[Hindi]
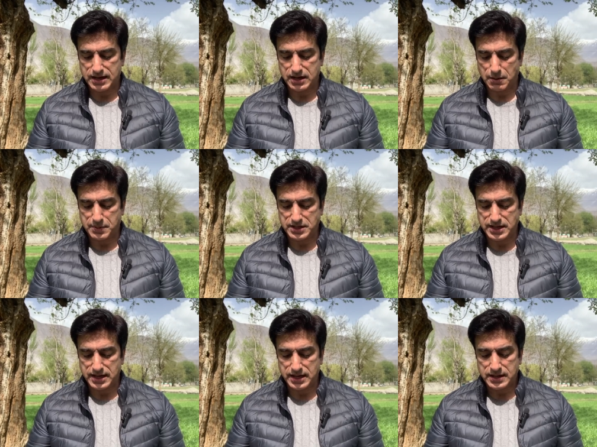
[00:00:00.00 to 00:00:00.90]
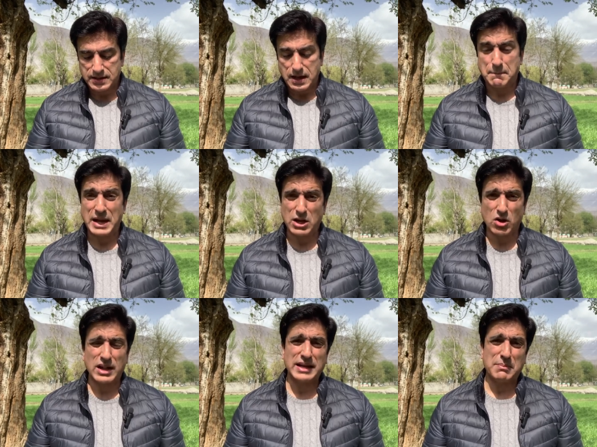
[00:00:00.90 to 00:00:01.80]
ख़बरें ये हैं मेल
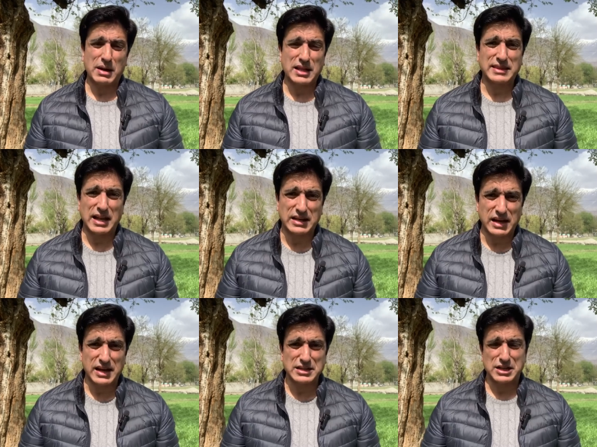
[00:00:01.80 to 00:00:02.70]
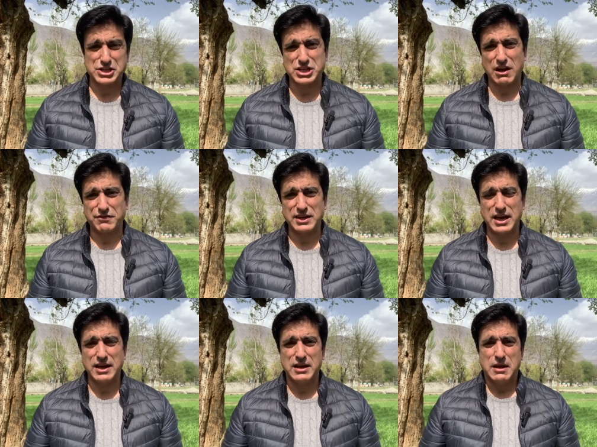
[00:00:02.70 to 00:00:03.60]
ऑनलाइन ने बड़ा तहलका खेज इंकशाफ
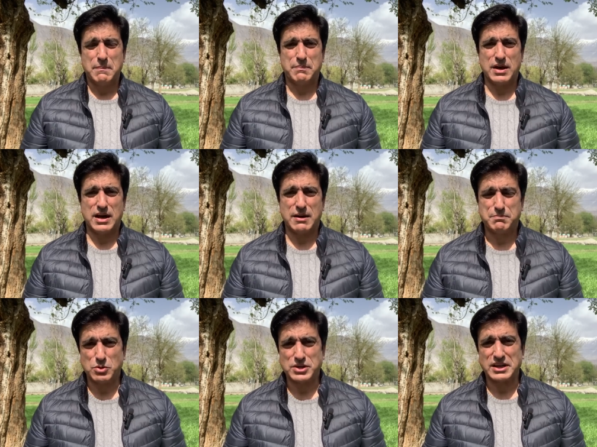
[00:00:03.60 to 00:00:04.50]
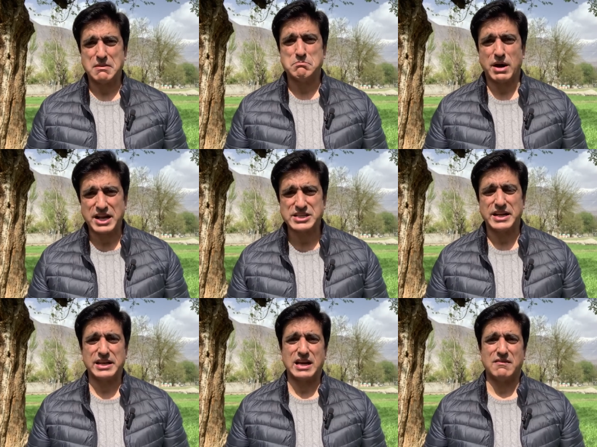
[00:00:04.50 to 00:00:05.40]
किया है प्यूटन के मारे
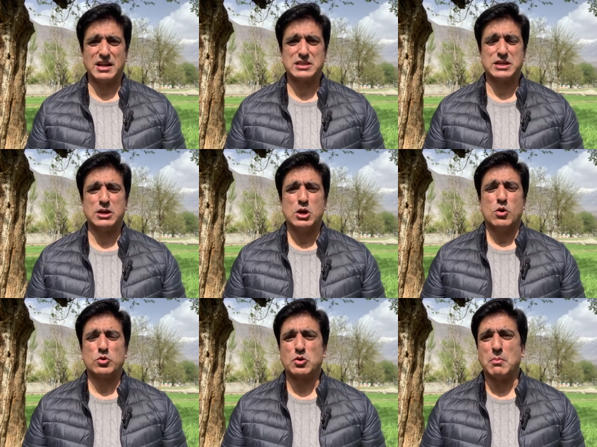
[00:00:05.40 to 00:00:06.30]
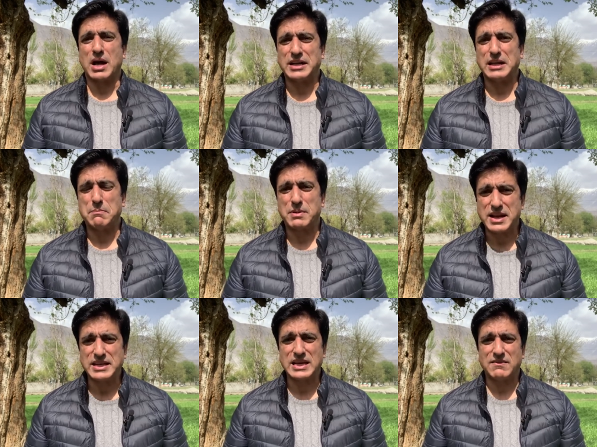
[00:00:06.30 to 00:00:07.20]
जाने के हवाले से उनको मारने की
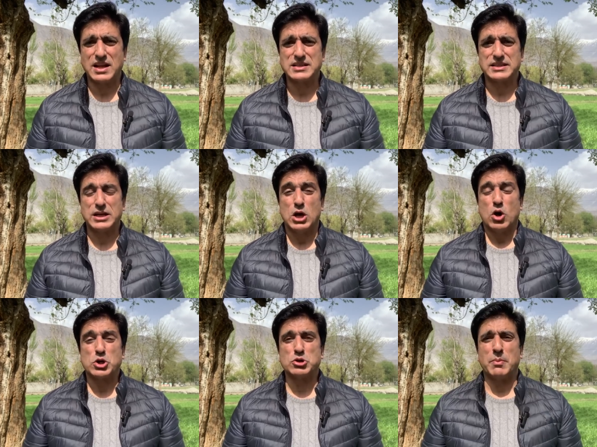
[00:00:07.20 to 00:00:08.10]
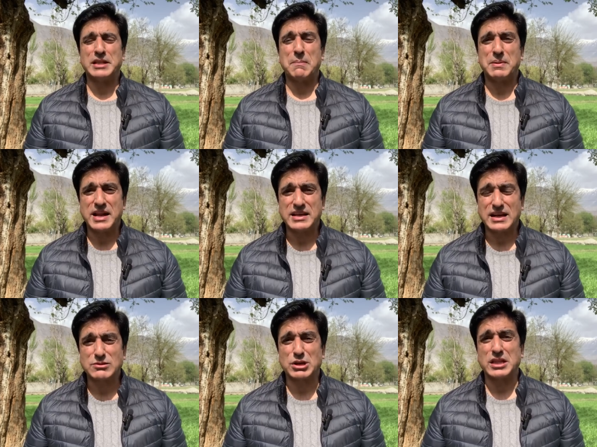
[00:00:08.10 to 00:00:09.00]
प्लानिंग के हवाले से और जो बंदा प्लानिंग
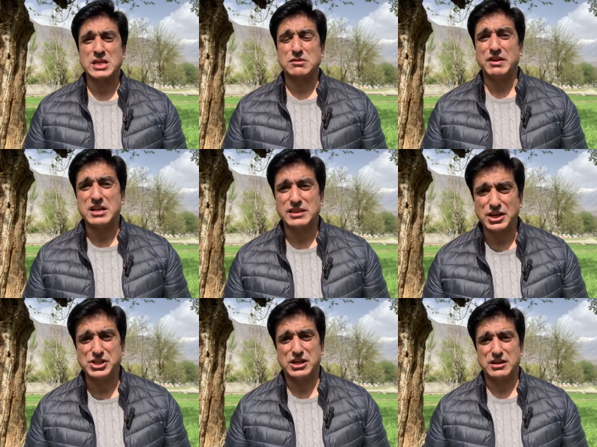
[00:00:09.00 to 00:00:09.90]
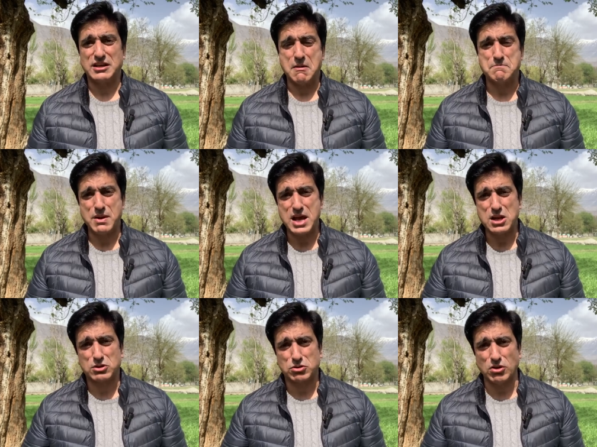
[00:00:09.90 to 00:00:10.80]
करा उसकी तस्वीर तक शेयर की है
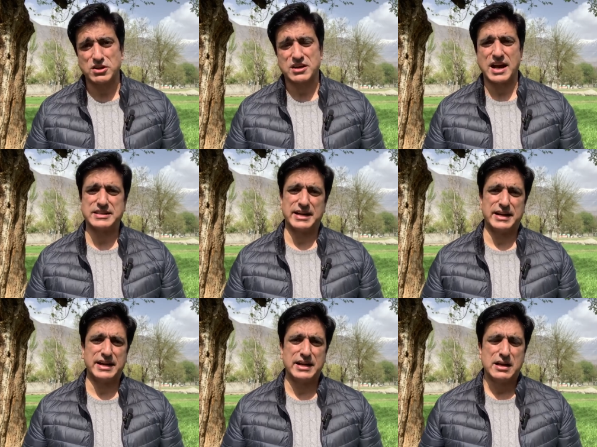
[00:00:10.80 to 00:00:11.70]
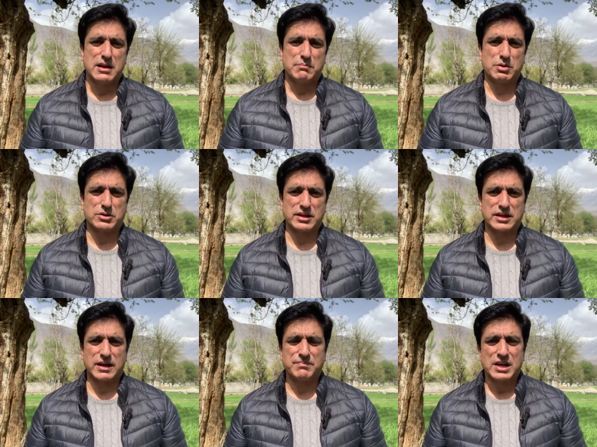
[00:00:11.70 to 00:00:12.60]
बिल्कुल राइट हैंड है प्यूटन
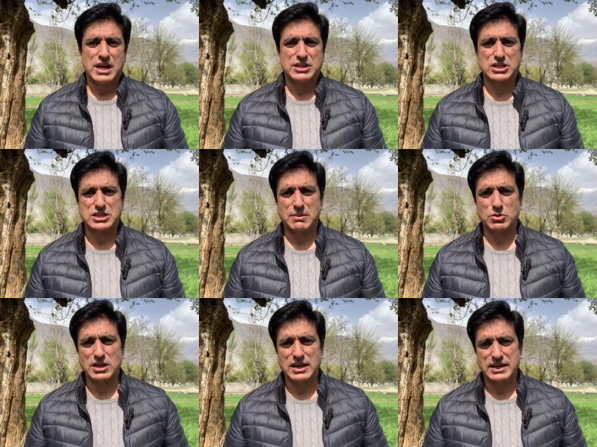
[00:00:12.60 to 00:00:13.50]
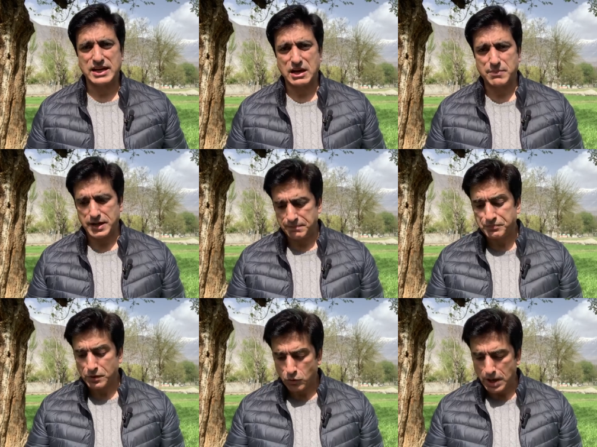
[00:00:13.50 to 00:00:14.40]
का जिससे मुतलिक ये ख़बरें हैं
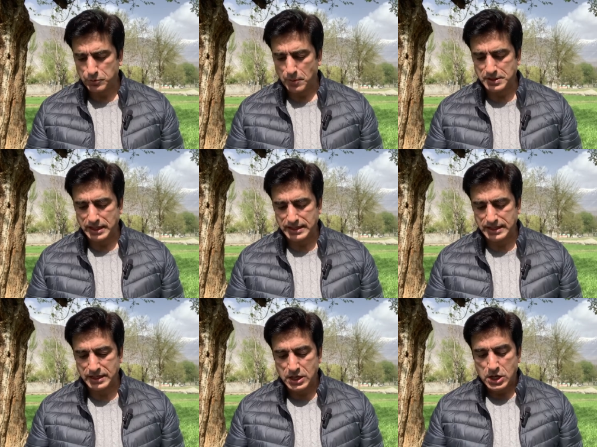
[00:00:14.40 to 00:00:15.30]
वो आपको बतानी है